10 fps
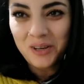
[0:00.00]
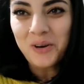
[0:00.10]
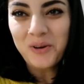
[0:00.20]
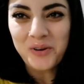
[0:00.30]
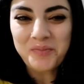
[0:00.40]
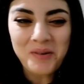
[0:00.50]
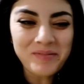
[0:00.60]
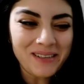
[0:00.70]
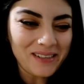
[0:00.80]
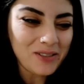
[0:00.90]
olarak
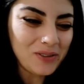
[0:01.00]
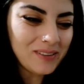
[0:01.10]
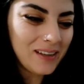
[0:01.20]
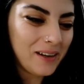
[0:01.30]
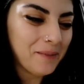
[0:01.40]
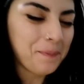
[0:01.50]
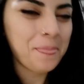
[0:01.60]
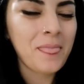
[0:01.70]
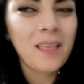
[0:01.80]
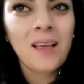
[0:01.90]
korkmam gerekiyor da.
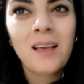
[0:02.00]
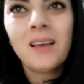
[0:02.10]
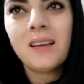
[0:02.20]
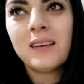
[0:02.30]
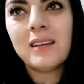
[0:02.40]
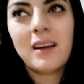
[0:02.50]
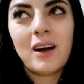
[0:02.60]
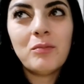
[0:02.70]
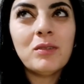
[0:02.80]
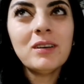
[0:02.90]
Ee,
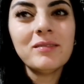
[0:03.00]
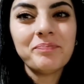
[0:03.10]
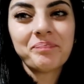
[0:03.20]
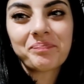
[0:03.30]
ama